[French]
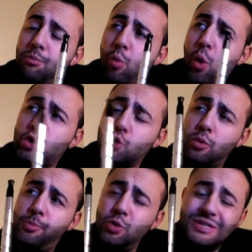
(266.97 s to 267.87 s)
Moi je
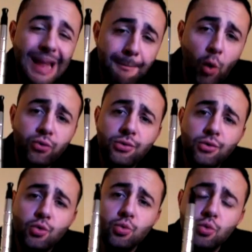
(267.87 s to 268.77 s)
sens plus la menthe
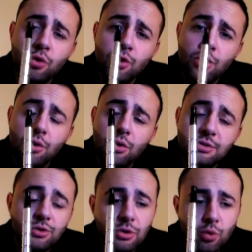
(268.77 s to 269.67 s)
du coup que
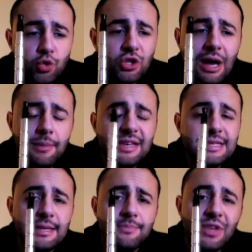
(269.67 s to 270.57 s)
cette touche
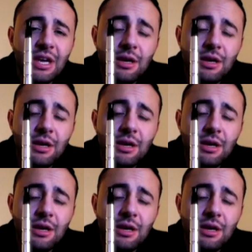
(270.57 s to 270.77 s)
caramélisée.